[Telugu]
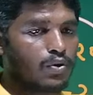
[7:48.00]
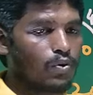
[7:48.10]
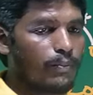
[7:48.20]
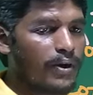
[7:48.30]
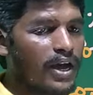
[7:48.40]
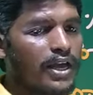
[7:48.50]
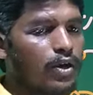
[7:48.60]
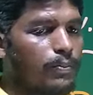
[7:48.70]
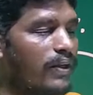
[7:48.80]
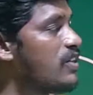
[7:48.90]
రూపాయలు
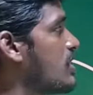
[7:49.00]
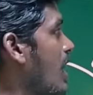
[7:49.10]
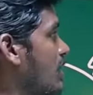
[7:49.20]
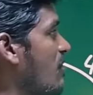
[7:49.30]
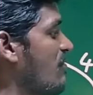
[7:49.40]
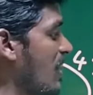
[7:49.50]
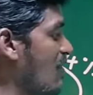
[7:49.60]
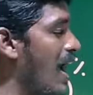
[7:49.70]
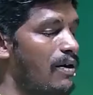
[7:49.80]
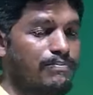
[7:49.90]
పది శాతం విలువ
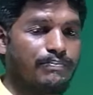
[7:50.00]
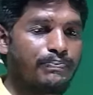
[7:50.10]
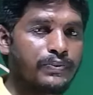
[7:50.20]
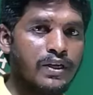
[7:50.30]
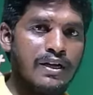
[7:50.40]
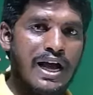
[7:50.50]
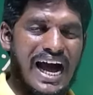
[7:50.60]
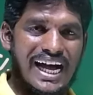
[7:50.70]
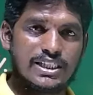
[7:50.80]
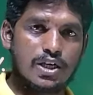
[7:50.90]

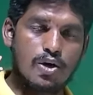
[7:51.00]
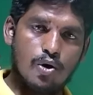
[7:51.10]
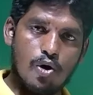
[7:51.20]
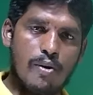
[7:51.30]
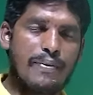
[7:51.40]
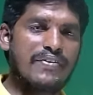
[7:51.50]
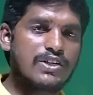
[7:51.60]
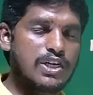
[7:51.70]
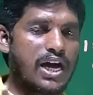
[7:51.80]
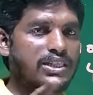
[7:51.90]
అసలులో పది
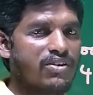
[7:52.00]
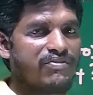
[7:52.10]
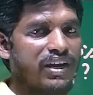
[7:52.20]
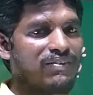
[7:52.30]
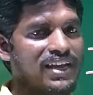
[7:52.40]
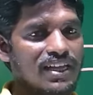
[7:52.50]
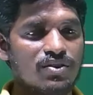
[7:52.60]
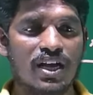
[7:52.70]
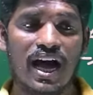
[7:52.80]
శాతం విలువ ఎంత